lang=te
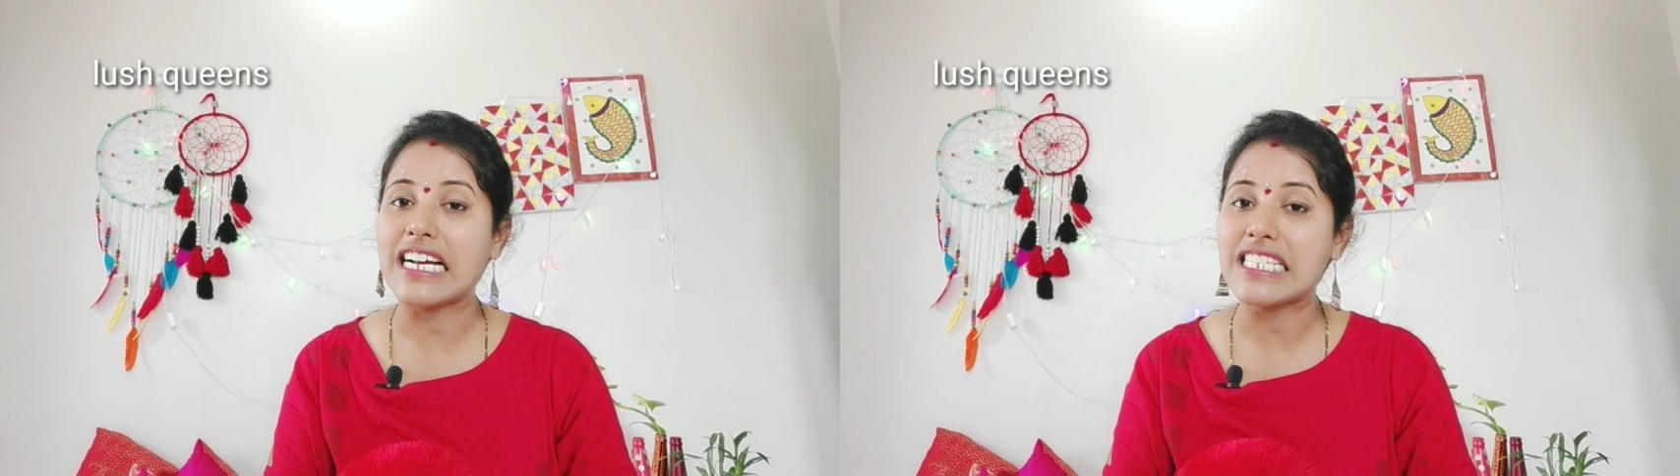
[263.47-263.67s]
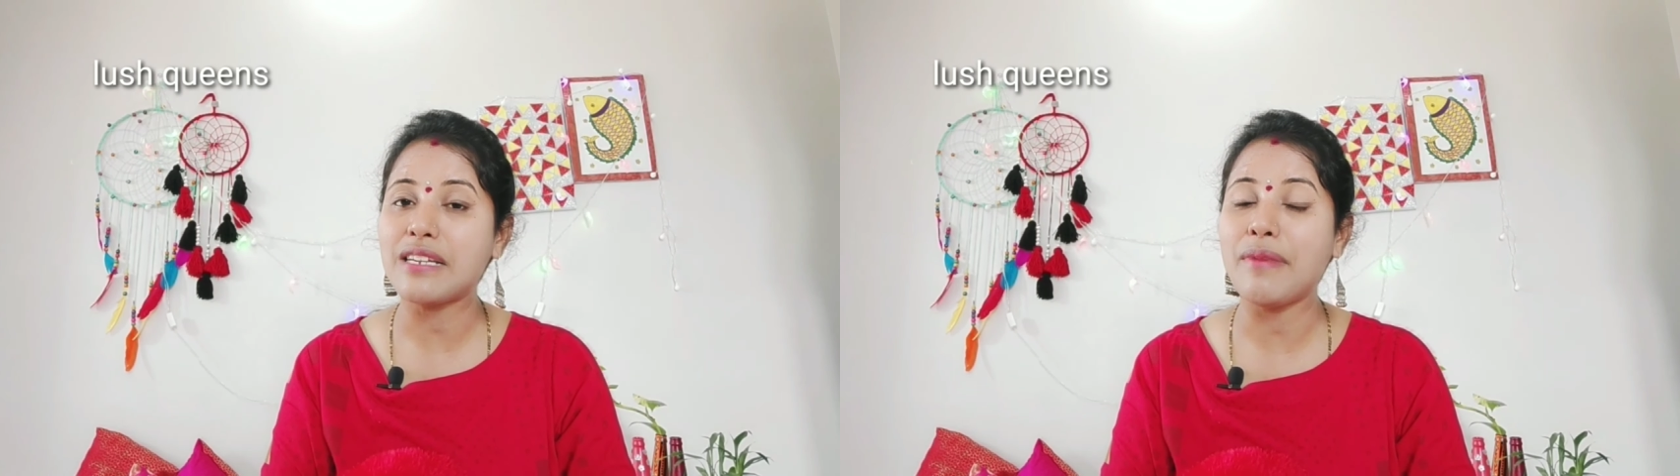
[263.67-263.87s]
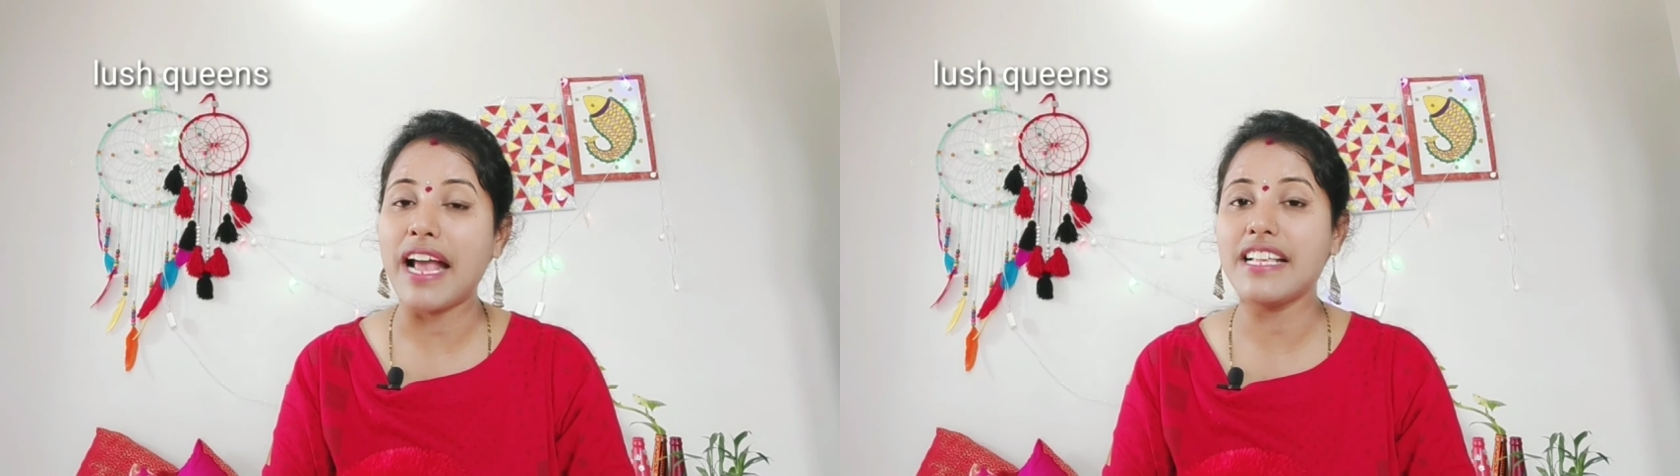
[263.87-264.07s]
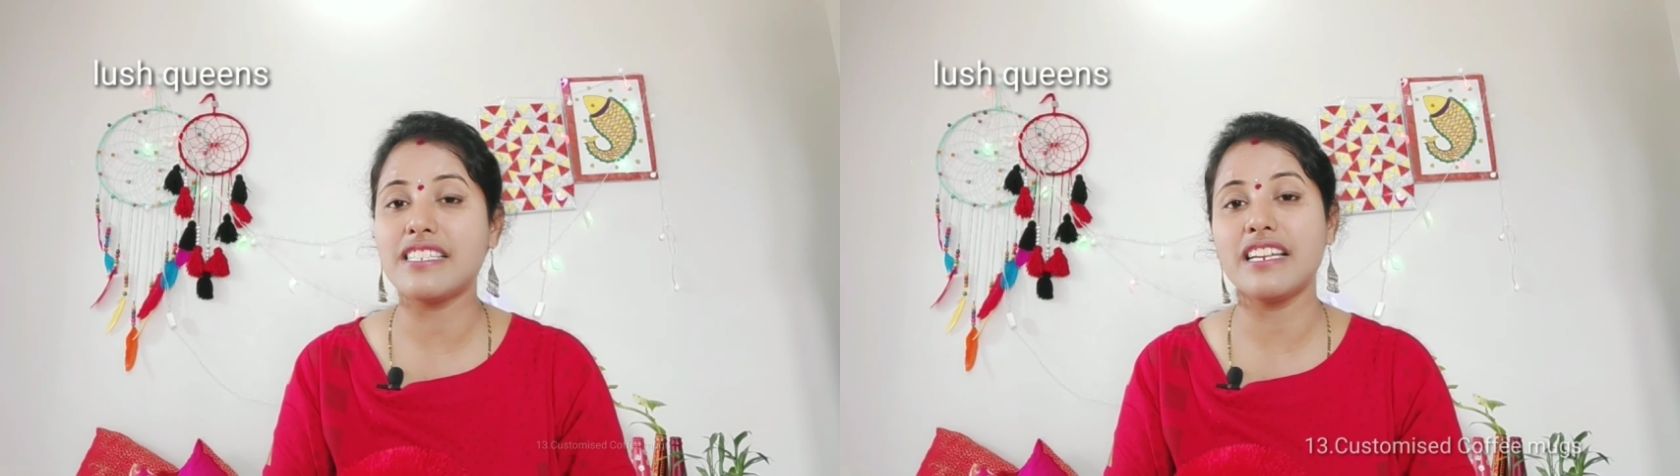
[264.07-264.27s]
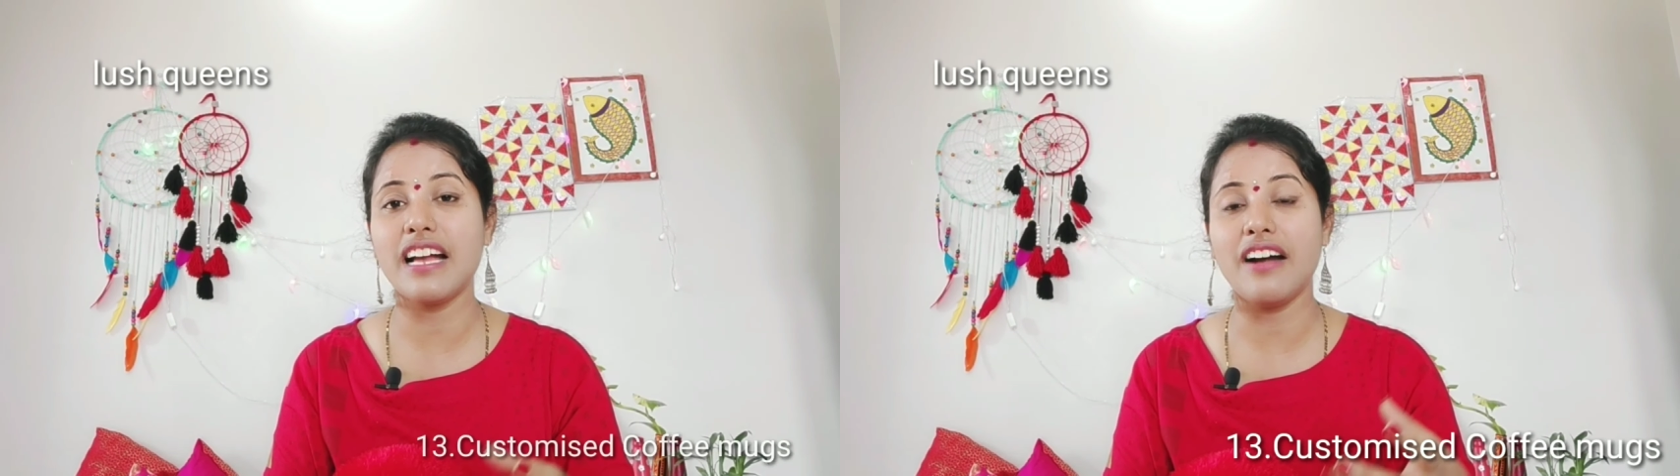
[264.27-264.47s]

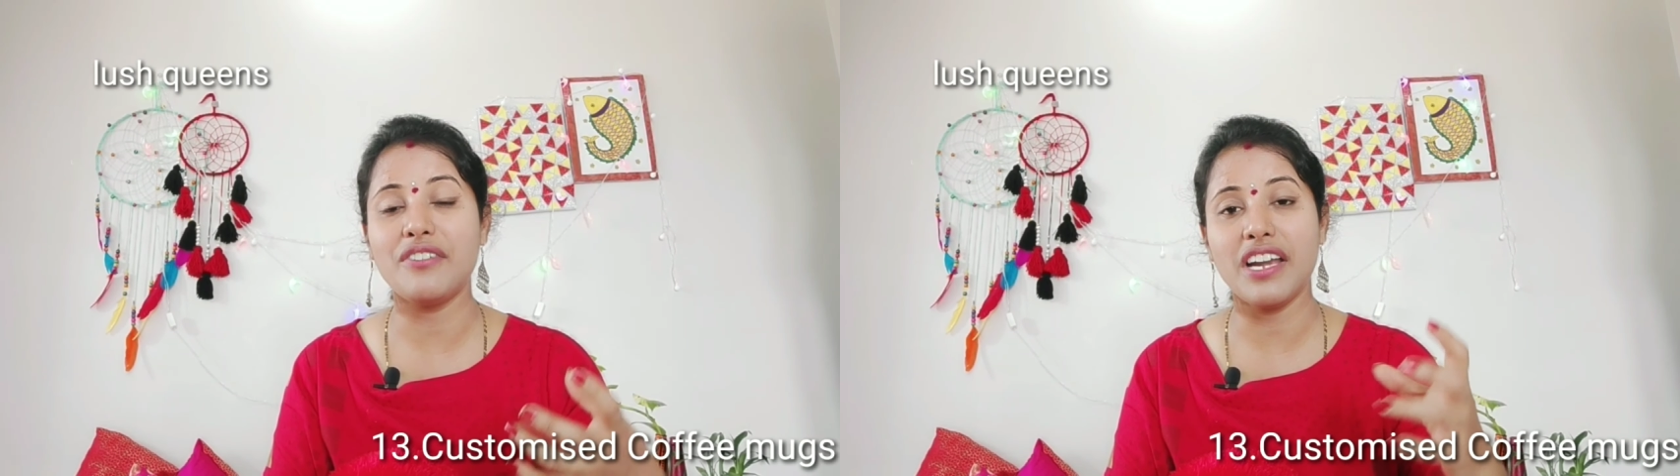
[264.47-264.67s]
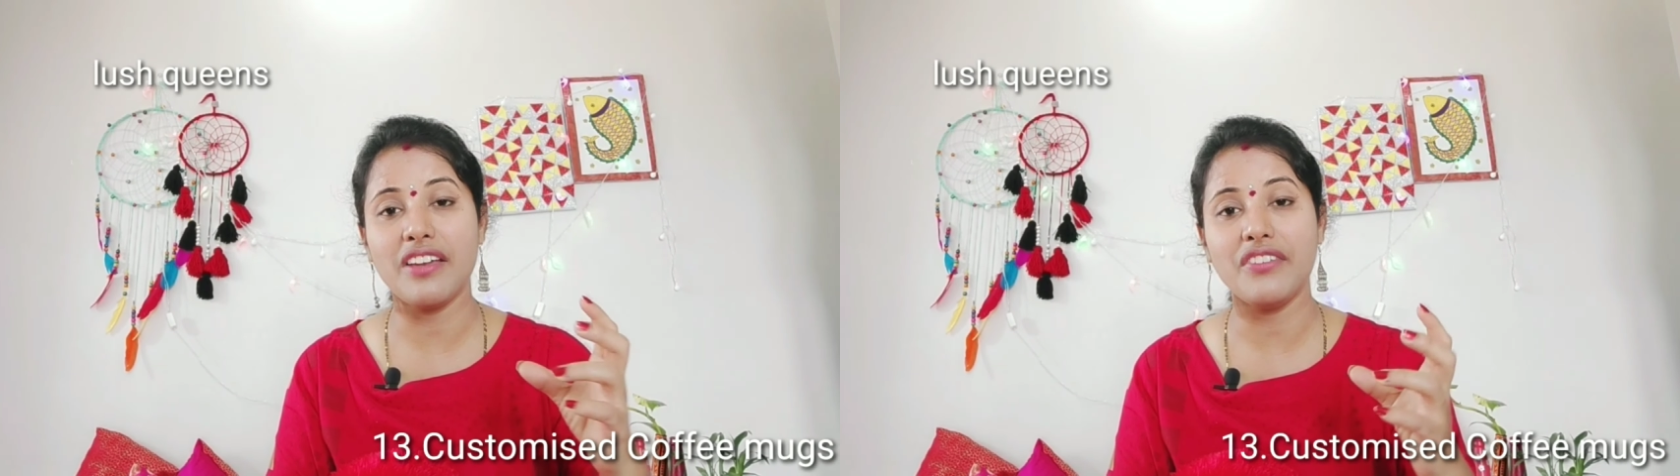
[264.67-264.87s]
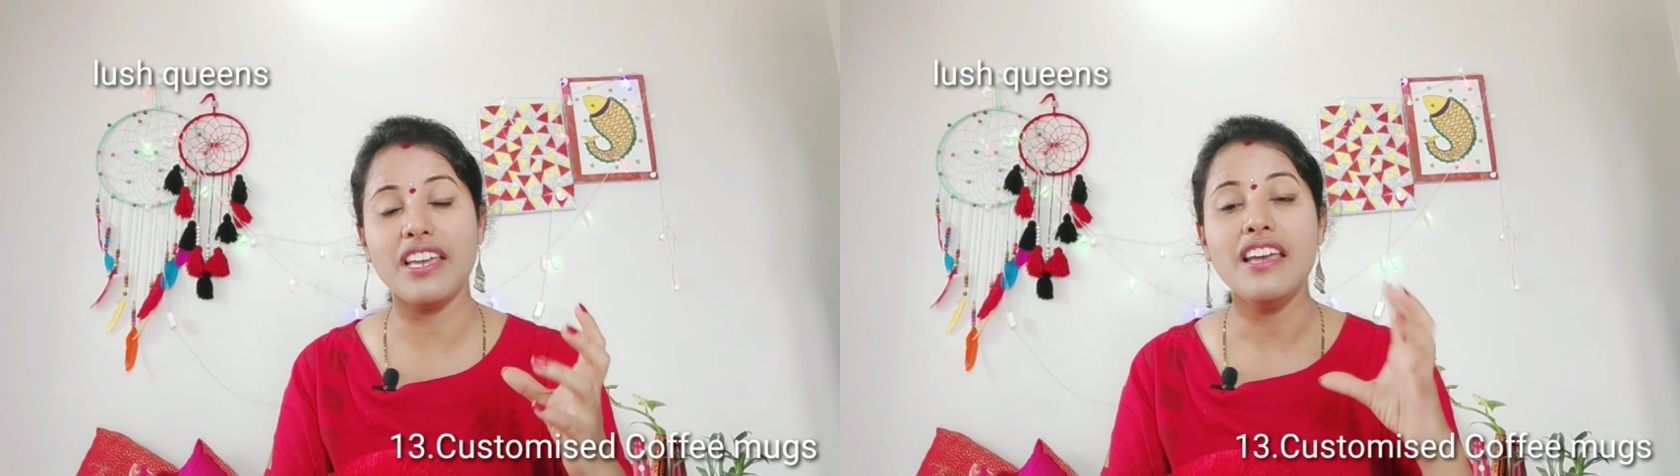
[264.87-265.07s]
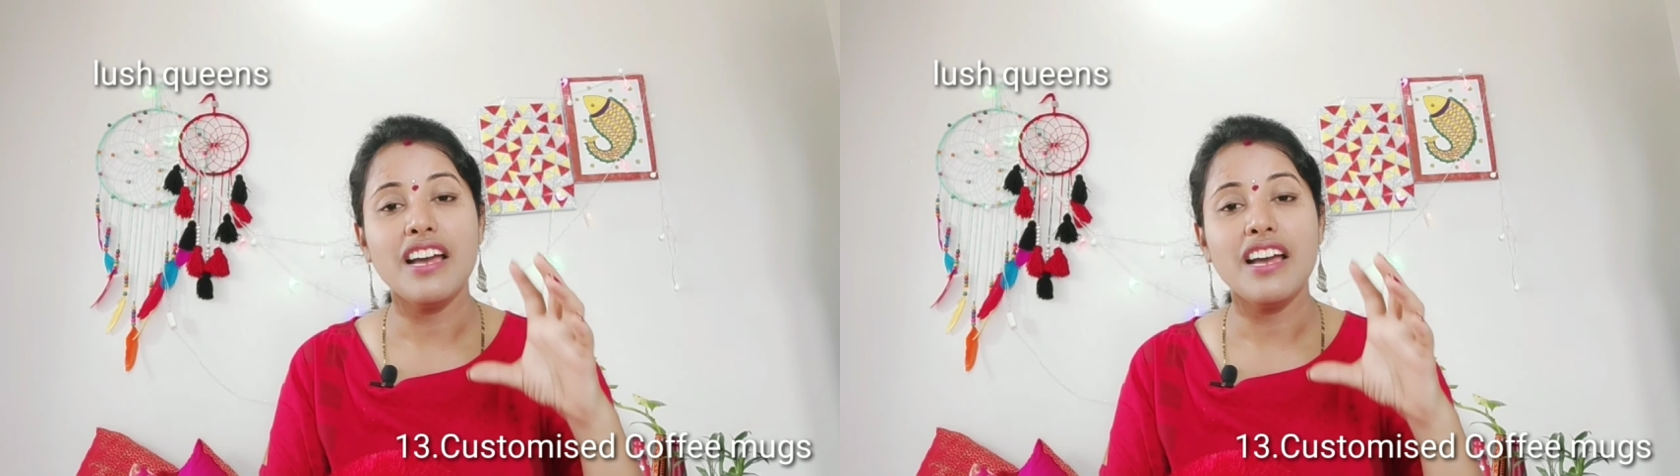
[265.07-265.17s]
కస్టమైజ్డ్గా ఉండేవి